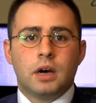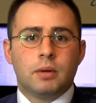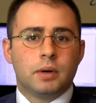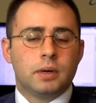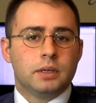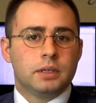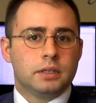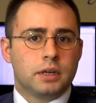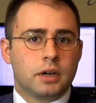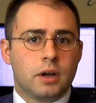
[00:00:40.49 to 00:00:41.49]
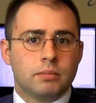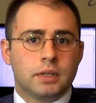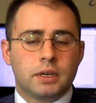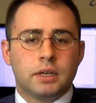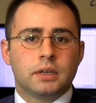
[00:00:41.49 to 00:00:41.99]
Ama e,
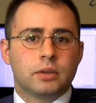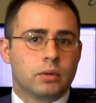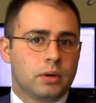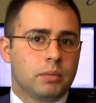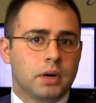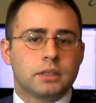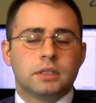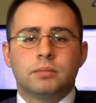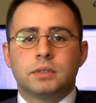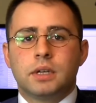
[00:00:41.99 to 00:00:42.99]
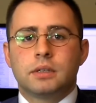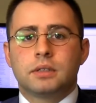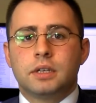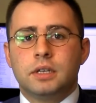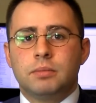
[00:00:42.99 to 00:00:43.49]
rakamlara göre baktığımızda
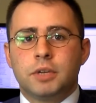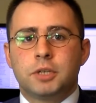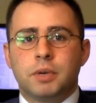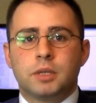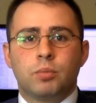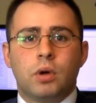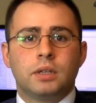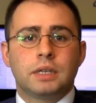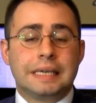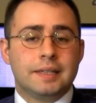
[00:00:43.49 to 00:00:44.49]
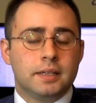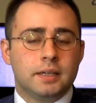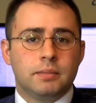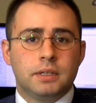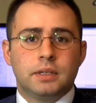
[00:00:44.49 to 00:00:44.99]
aslında 25 bas puanlık
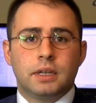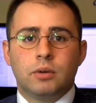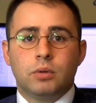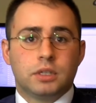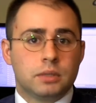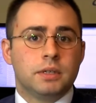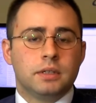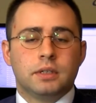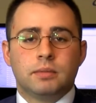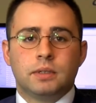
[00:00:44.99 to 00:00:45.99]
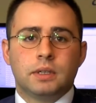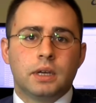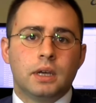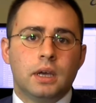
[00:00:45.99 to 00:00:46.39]
indirimin de olası bir indirim indiriminde